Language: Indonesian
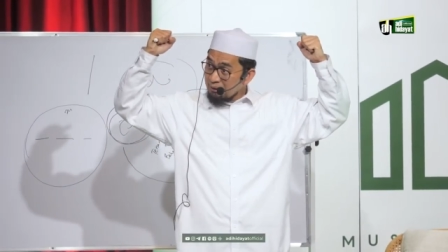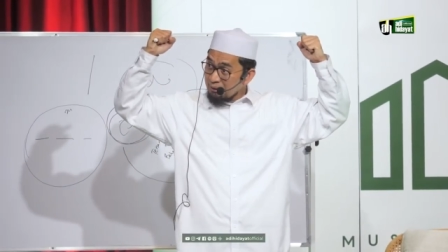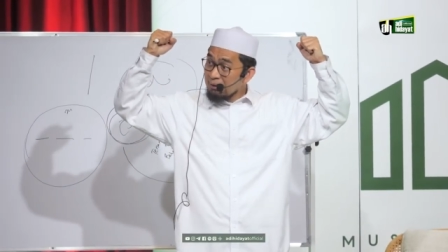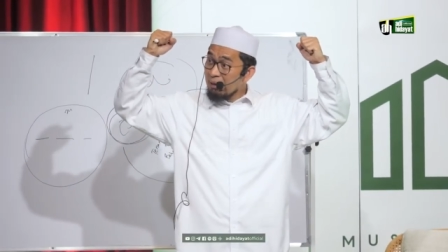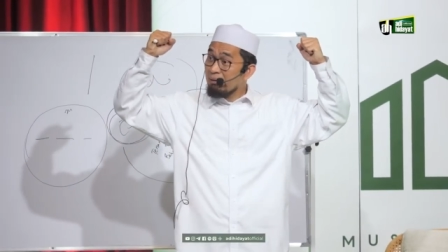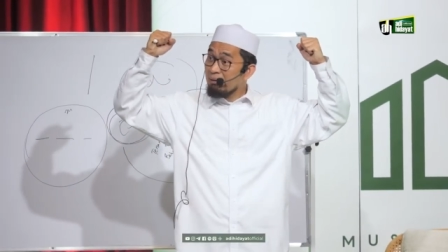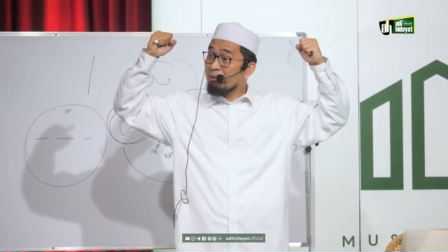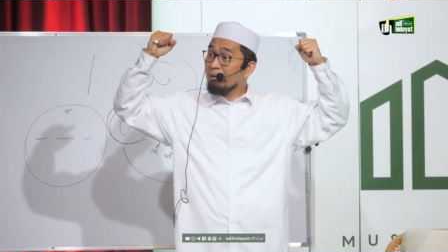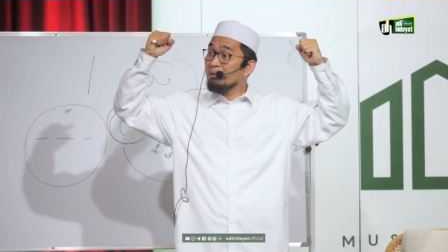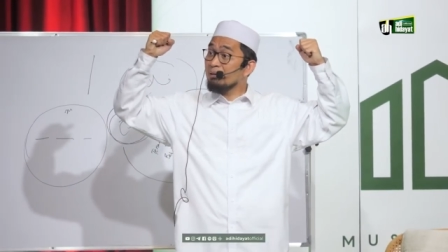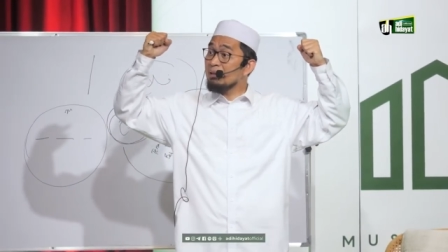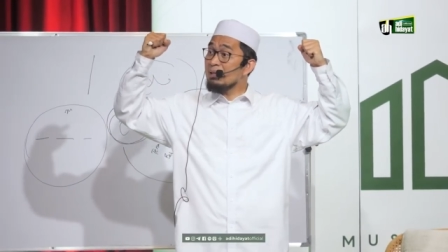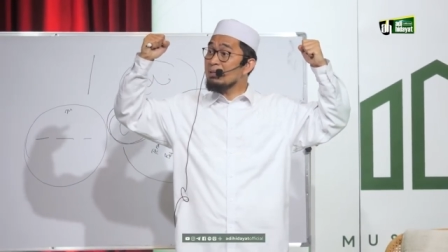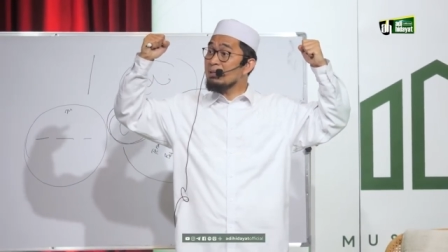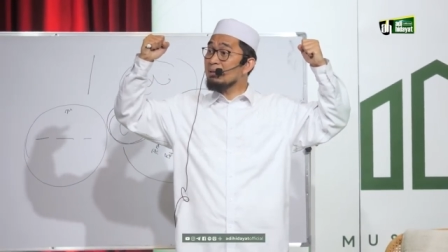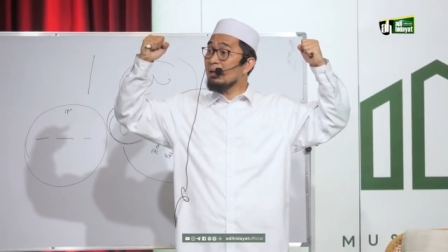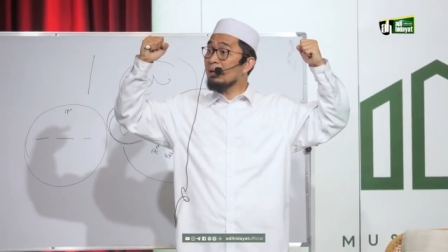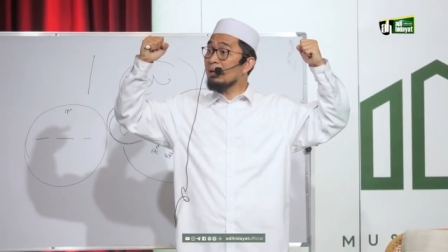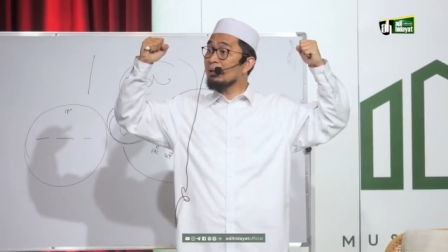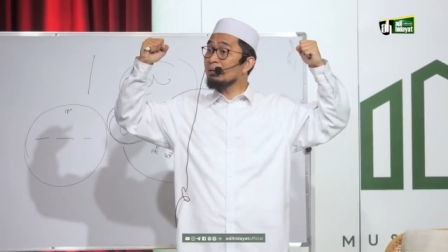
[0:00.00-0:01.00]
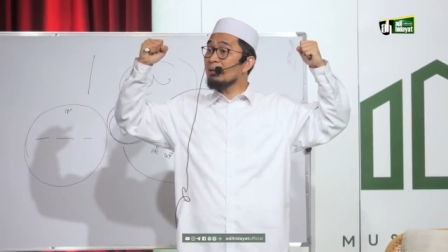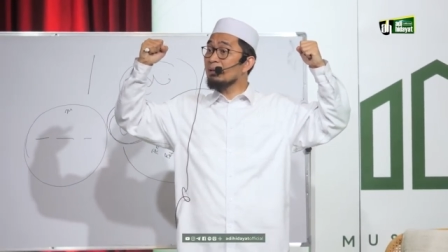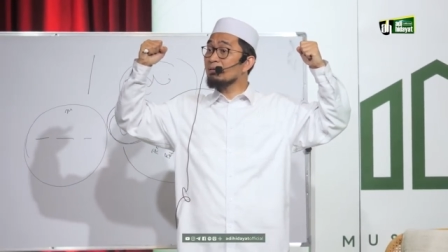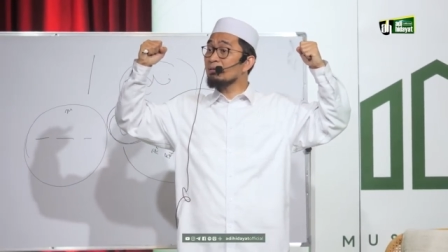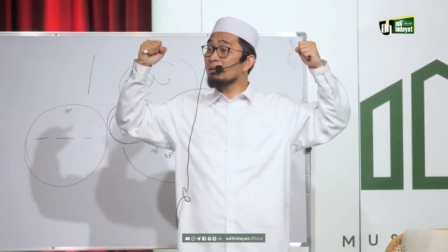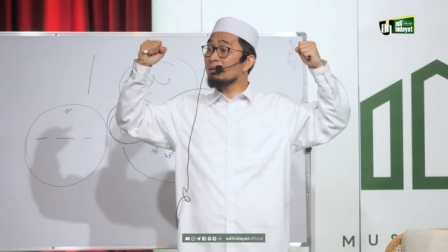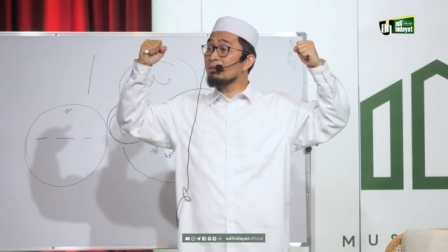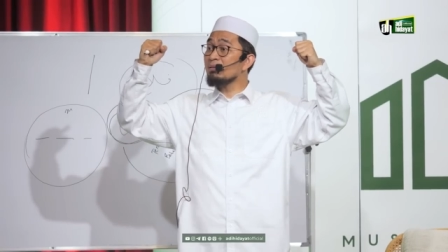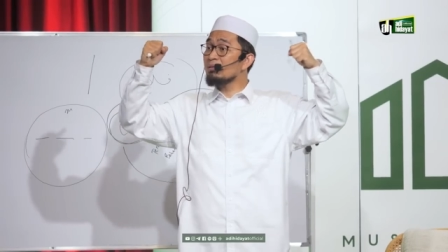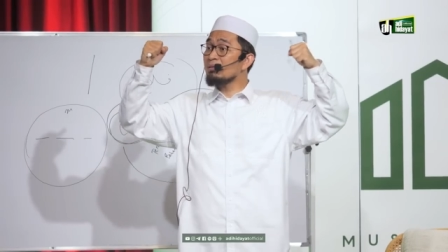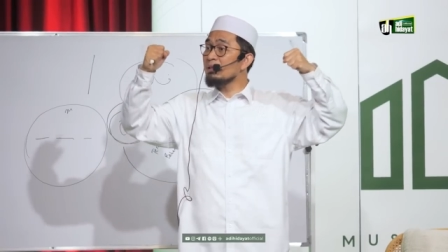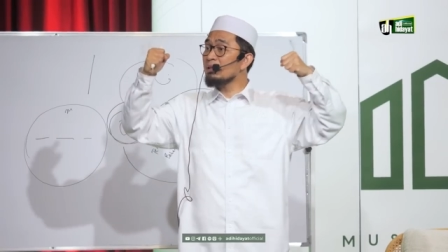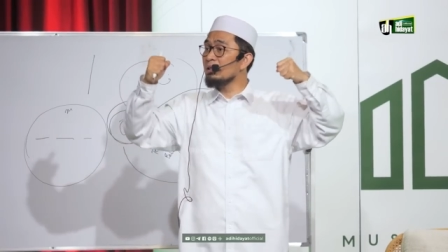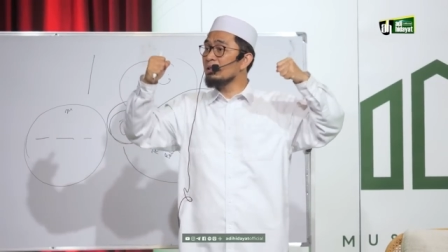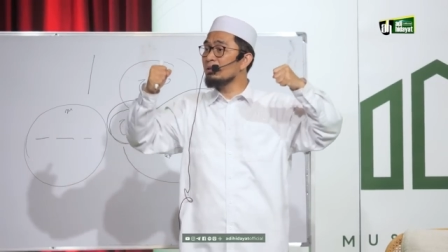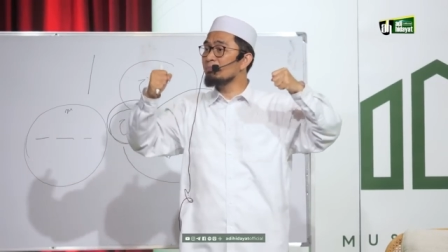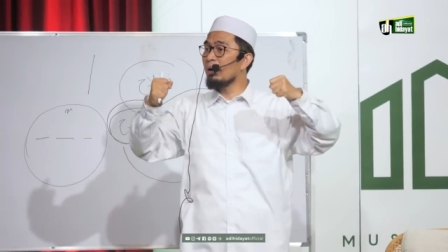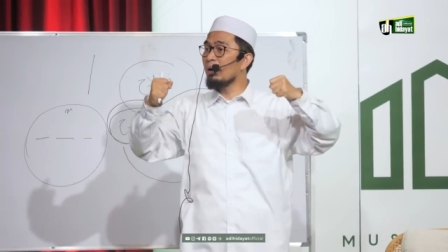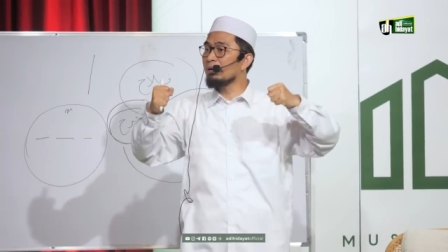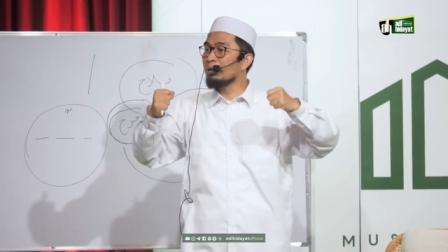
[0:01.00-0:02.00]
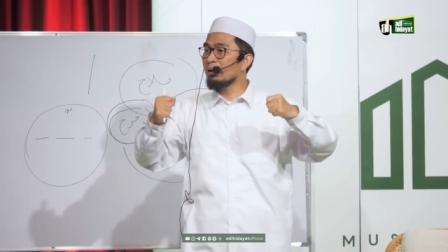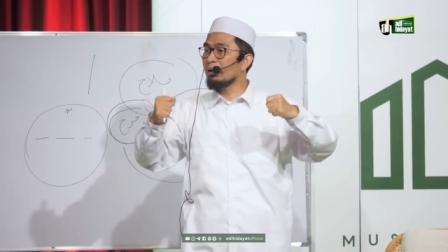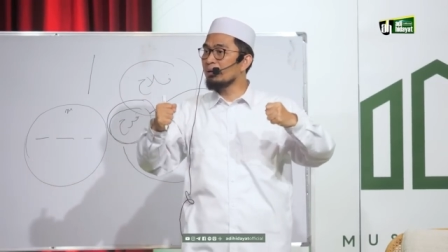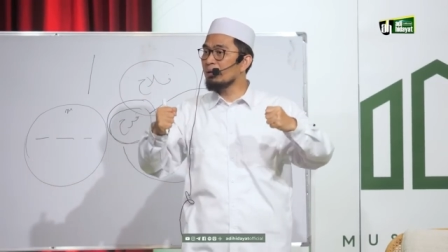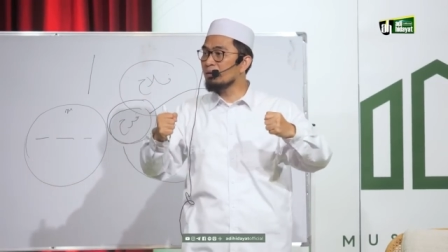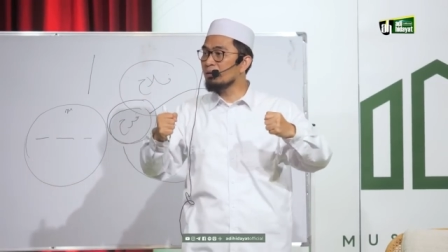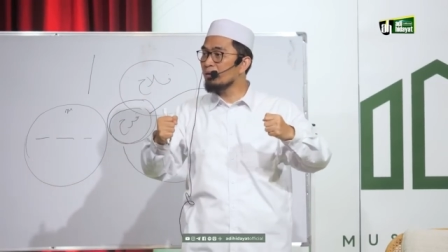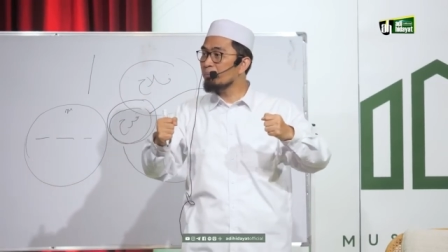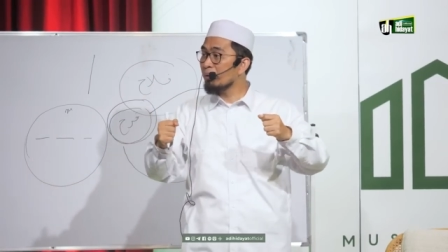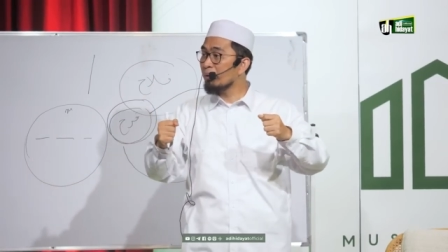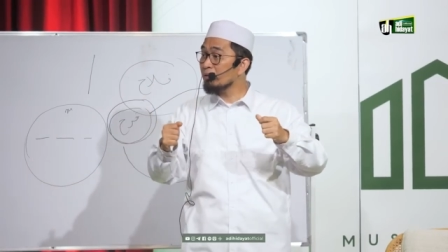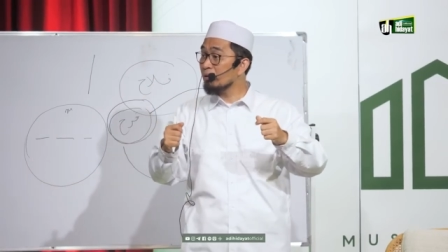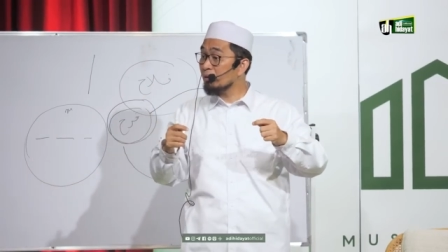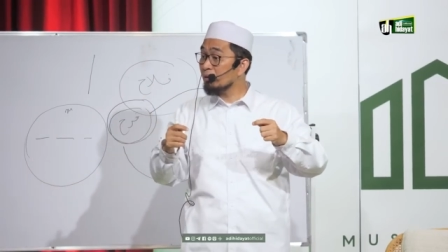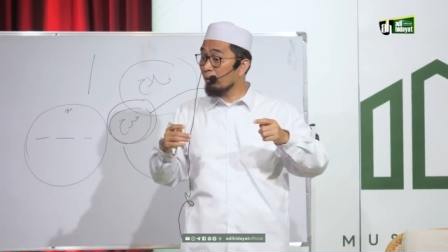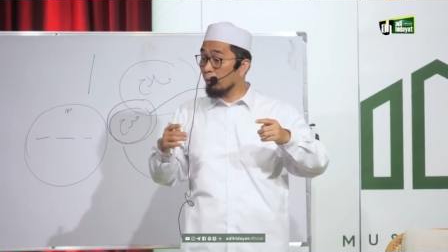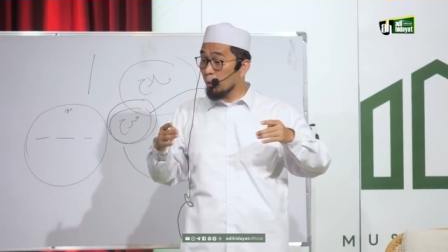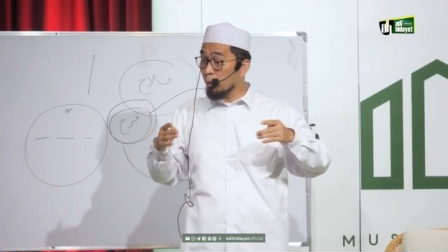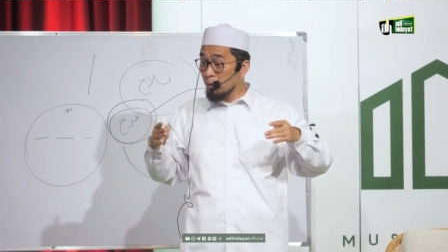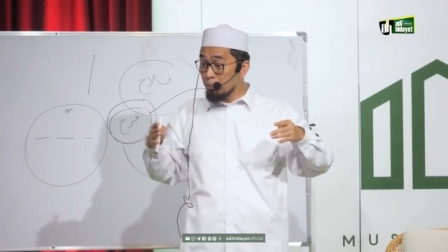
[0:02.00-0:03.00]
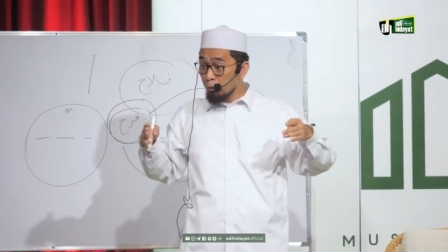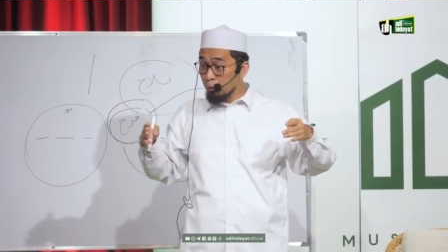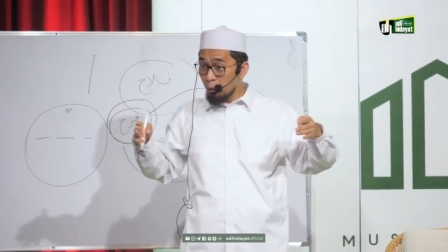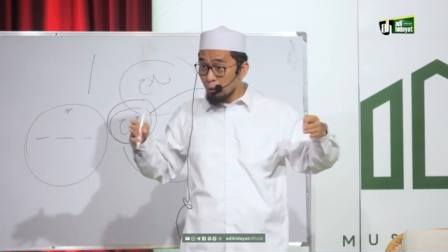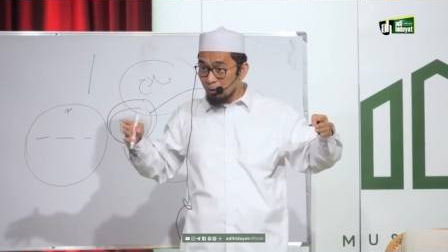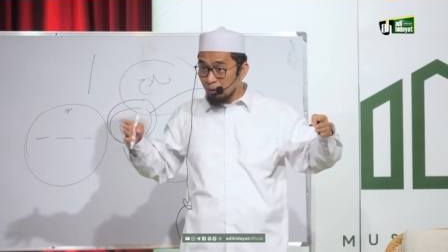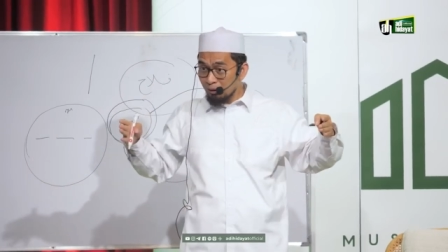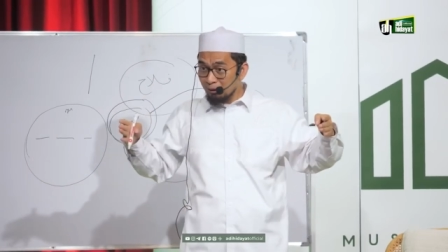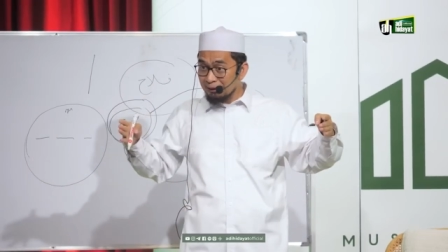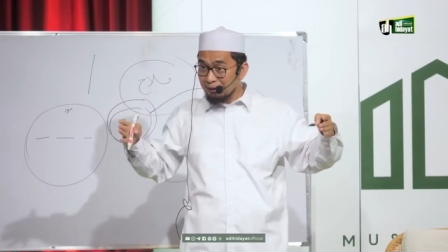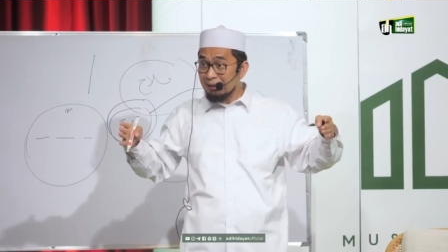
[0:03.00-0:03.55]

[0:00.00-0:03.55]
yang ketika kita selesai ibadah itu masih terhubung